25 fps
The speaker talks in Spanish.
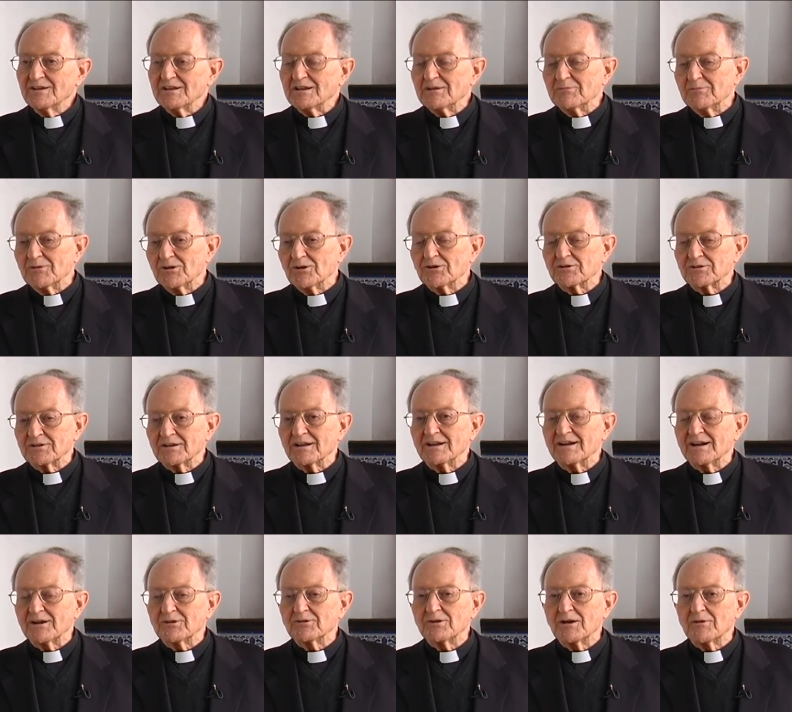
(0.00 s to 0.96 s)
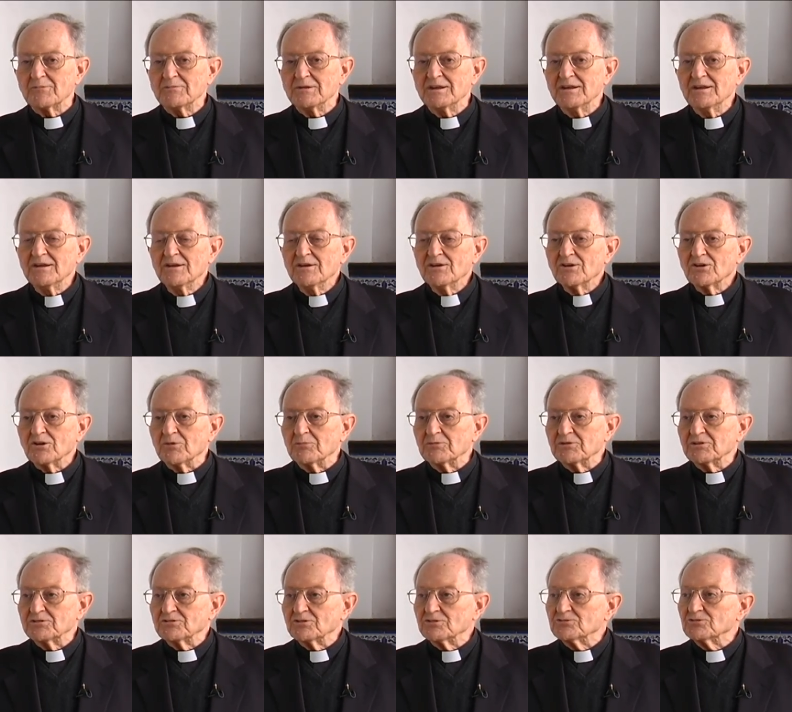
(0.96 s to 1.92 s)
y me lo regalaron a mí como
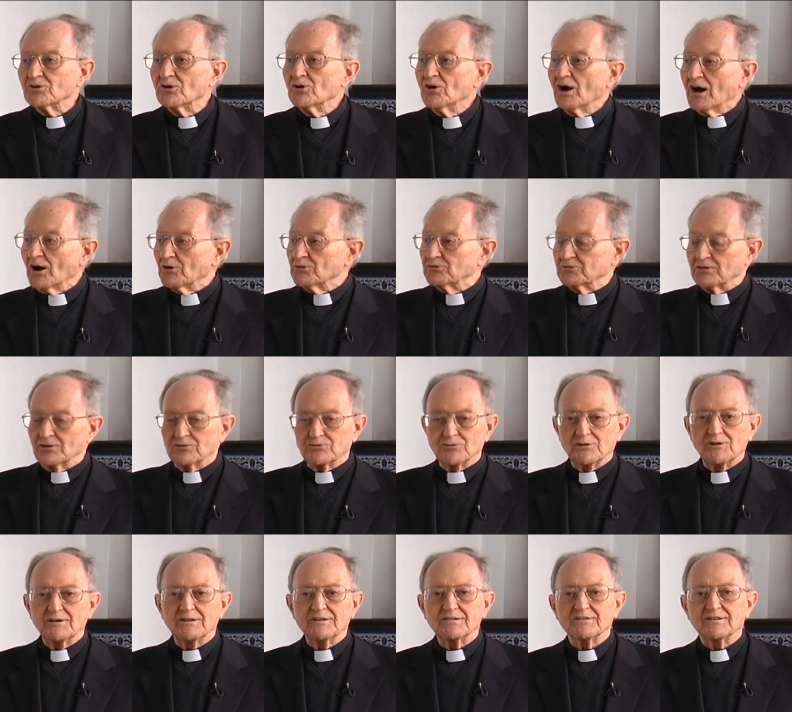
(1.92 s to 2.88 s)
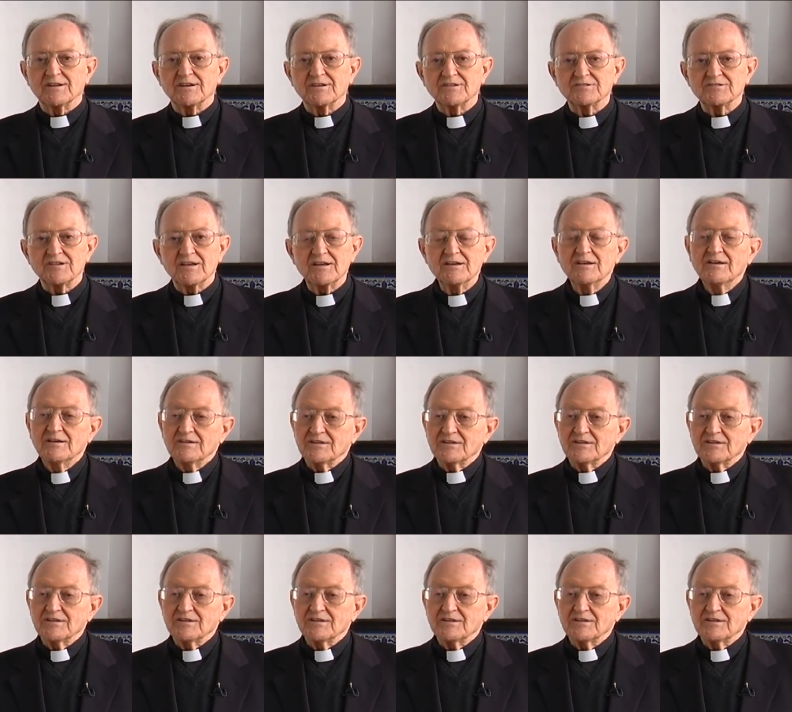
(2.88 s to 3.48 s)
diciendo, ¿a usted esto le interesa?